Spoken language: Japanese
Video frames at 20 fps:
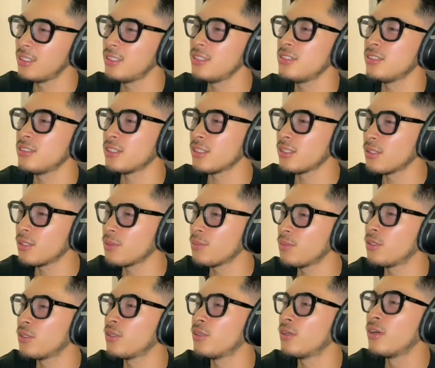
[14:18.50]
先
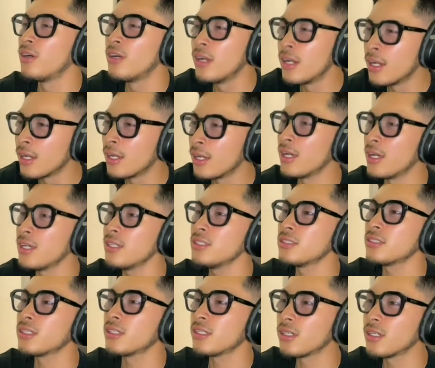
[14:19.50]
生でも
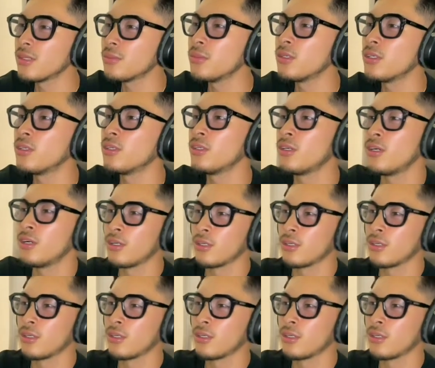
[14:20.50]
来世でもこ